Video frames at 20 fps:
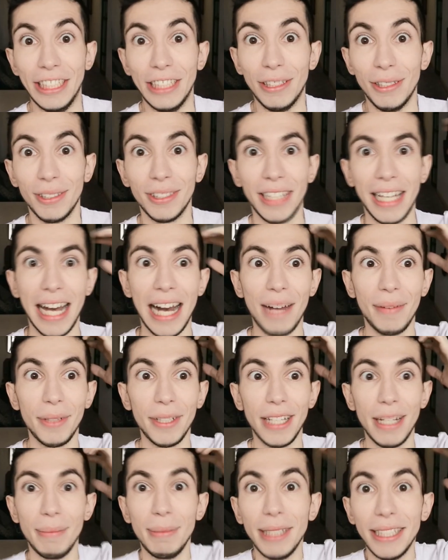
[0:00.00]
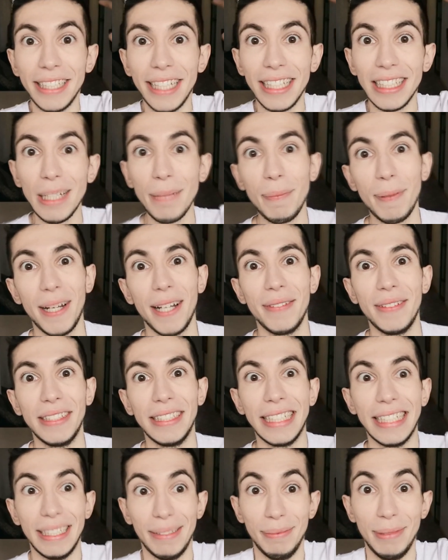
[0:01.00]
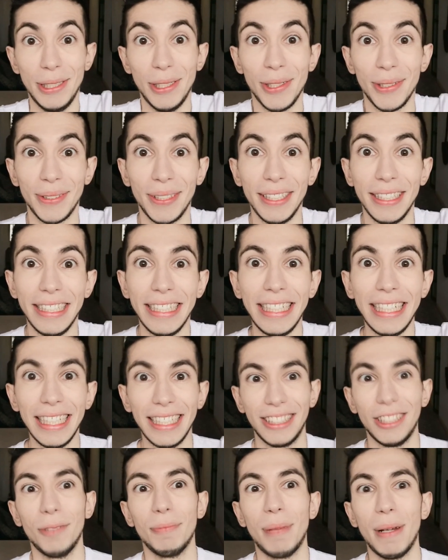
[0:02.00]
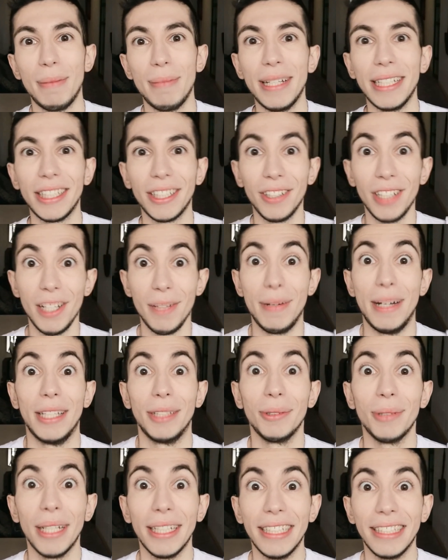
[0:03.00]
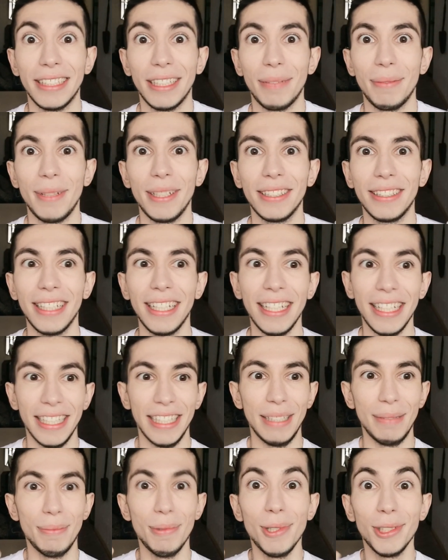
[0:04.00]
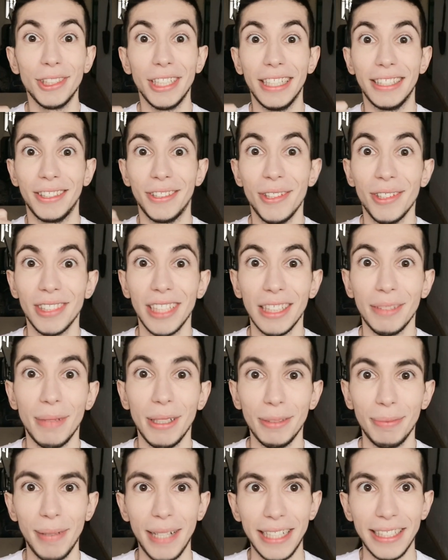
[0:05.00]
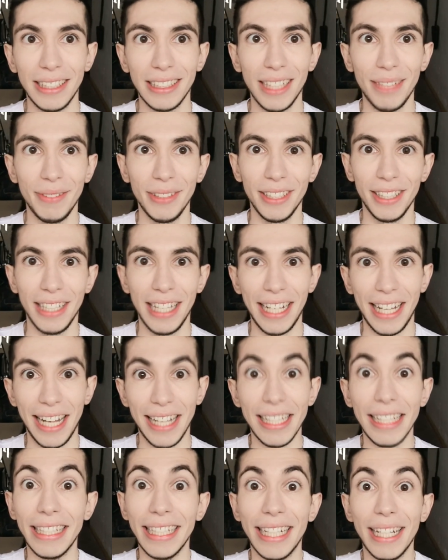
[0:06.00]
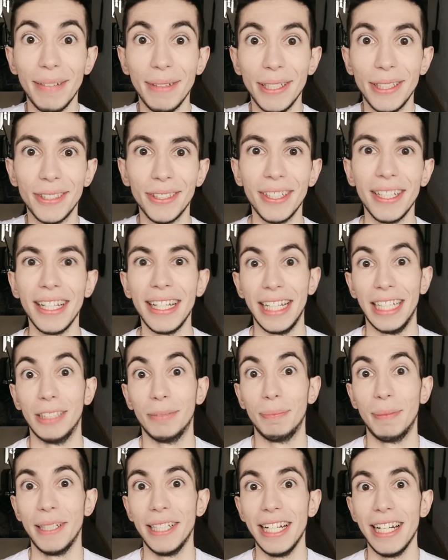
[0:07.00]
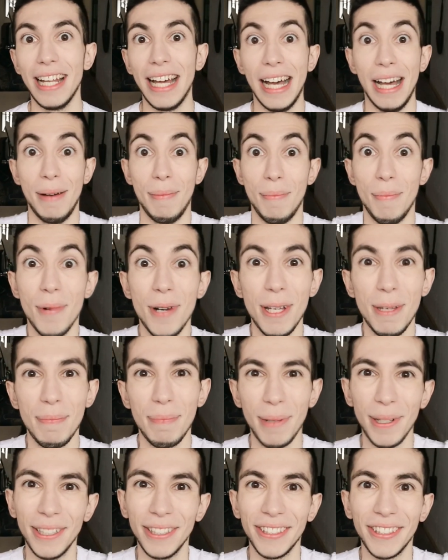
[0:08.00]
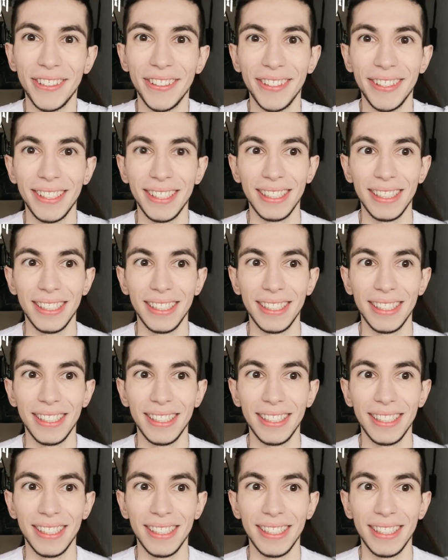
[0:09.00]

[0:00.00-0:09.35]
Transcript: Chicos, abriré mi tienda para vender minoxidil, sopalmeto, levadura de cerveza y muchas cosas más para, ya saben, la caída de cabello. Espérenla muy pronto.